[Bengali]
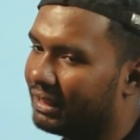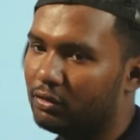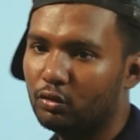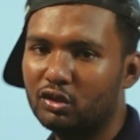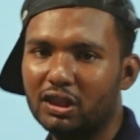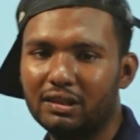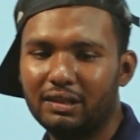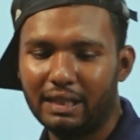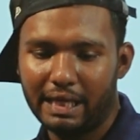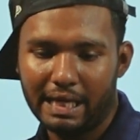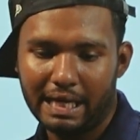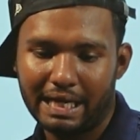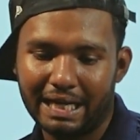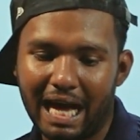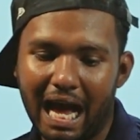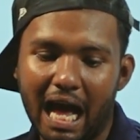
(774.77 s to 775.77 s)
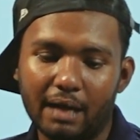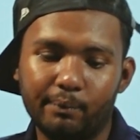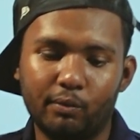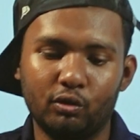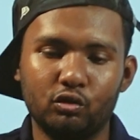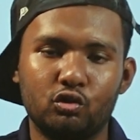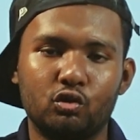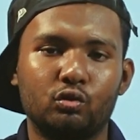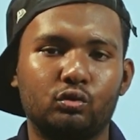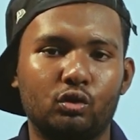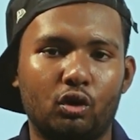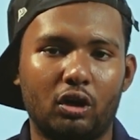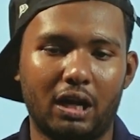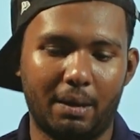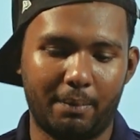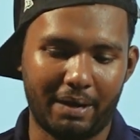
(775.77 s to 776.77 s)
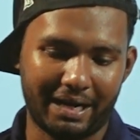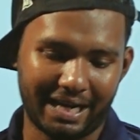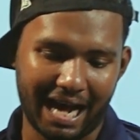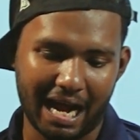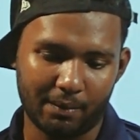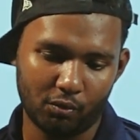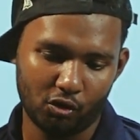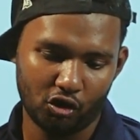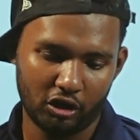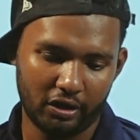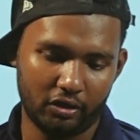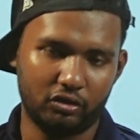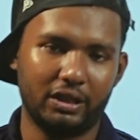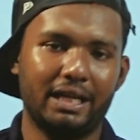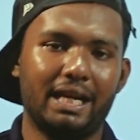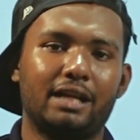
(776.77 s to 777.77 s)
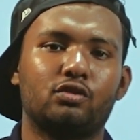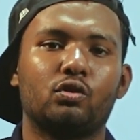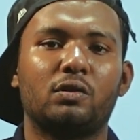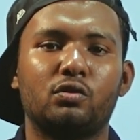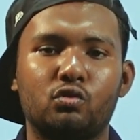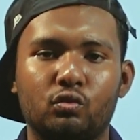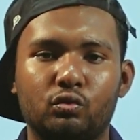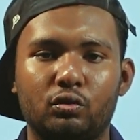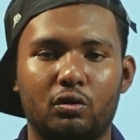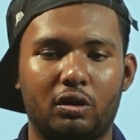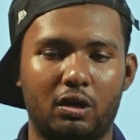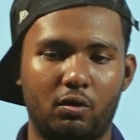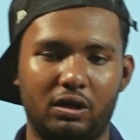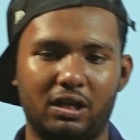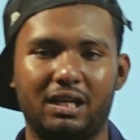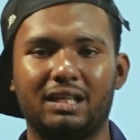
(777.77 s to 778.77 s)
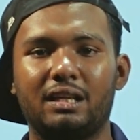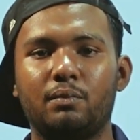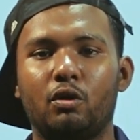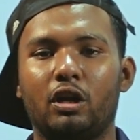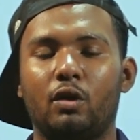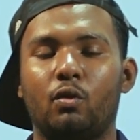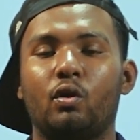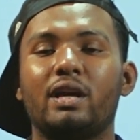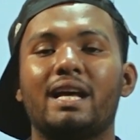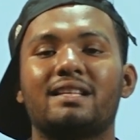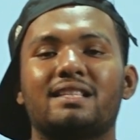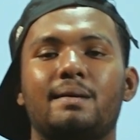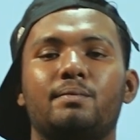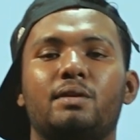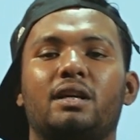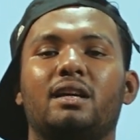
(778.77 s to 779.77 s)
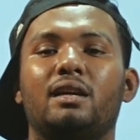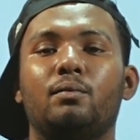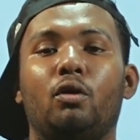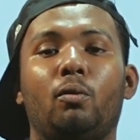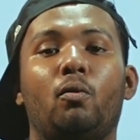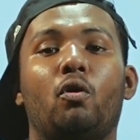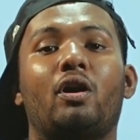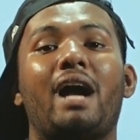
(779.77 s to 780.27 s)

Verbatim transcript: কিছুর সাথে কার্বন যুক্ত করা বা কার্বন ডাইঅক্সাইড অ্যাকচুয়ালি যুক্ত করা ওইটারে কি বলে ওই অ্যানজাইমটাকে কি বলবো